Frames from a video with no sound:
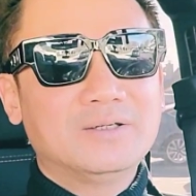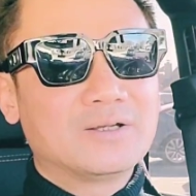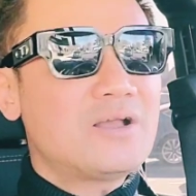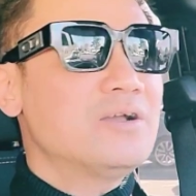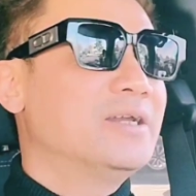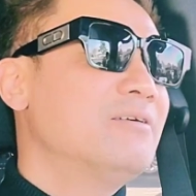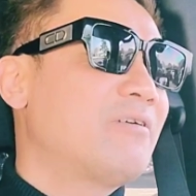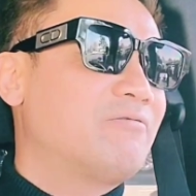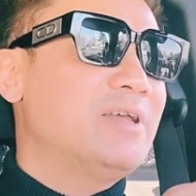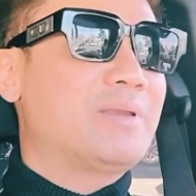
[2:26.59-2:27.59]
có người đứng về
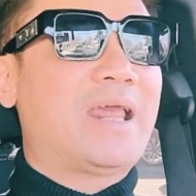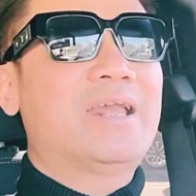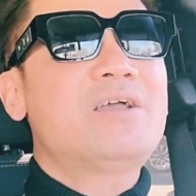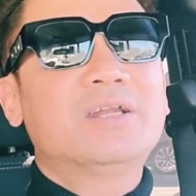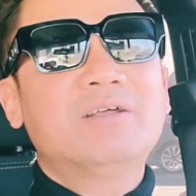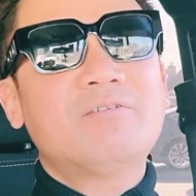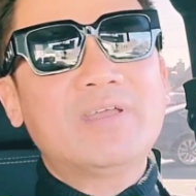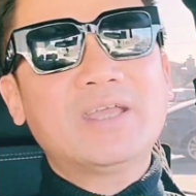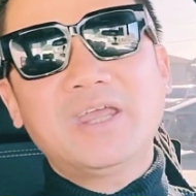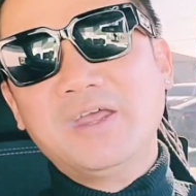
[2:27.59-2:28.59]
phía này có người đứng về
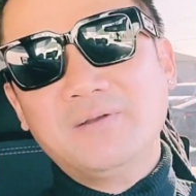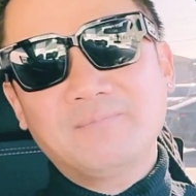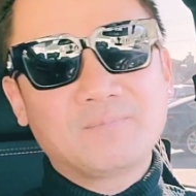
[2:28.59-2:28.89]
phía kia